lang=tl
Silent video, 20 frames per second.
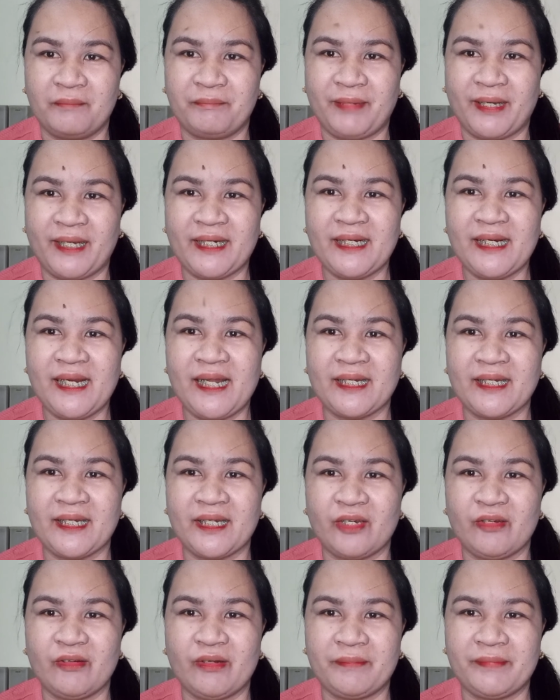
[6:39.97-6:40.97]
para lagi
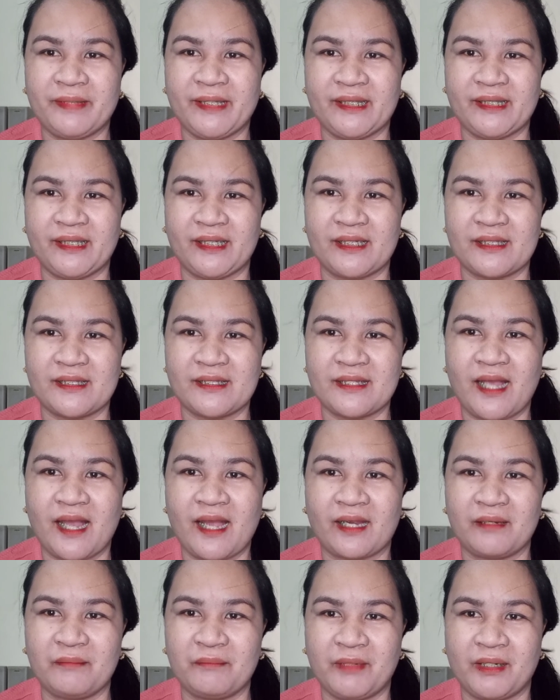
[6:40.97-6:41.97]
kayong updated sa
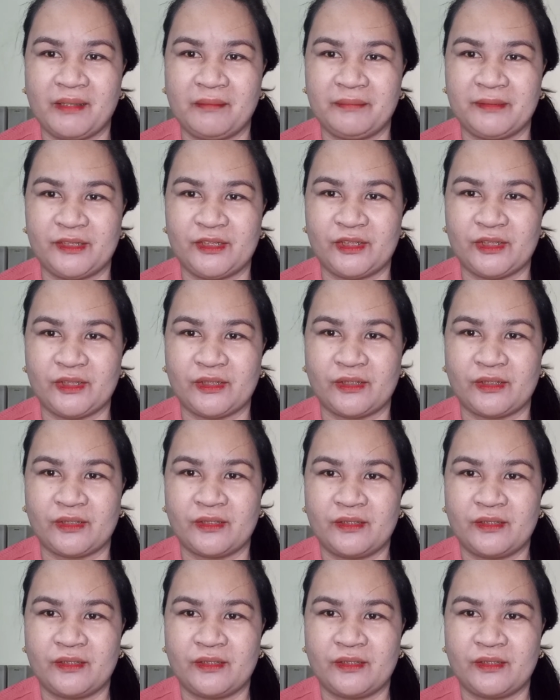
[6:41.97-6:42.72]
aking mga video.